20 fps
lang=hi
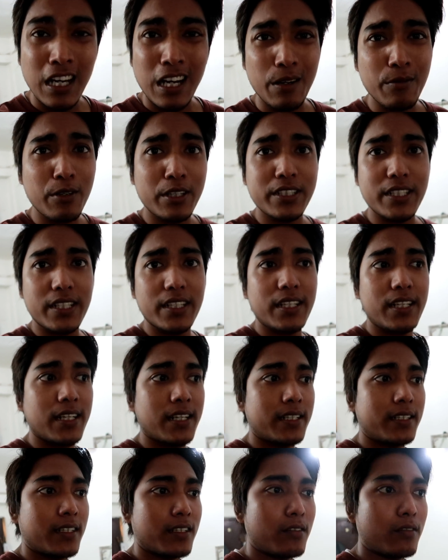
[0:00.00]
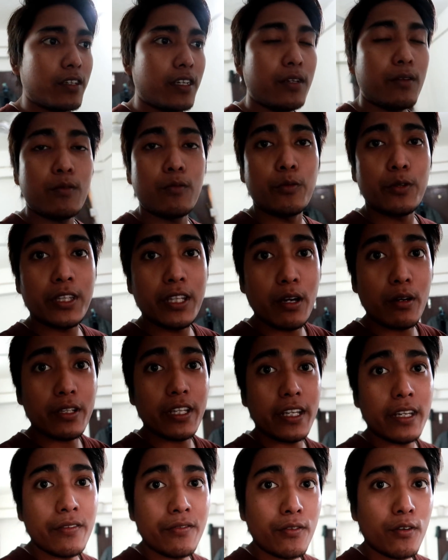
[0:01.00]
हमको अच्छा नहीं लगा था क्योंकि विदाउट
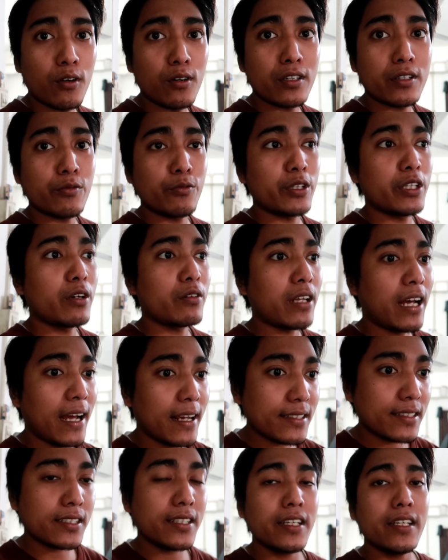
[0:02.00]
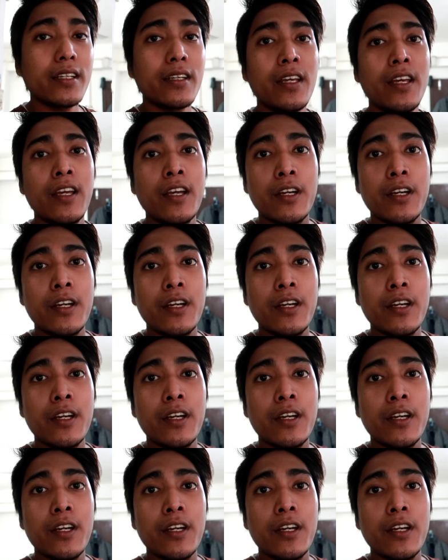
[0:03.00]
एनी फॉल्ट विदाउट आस्किंग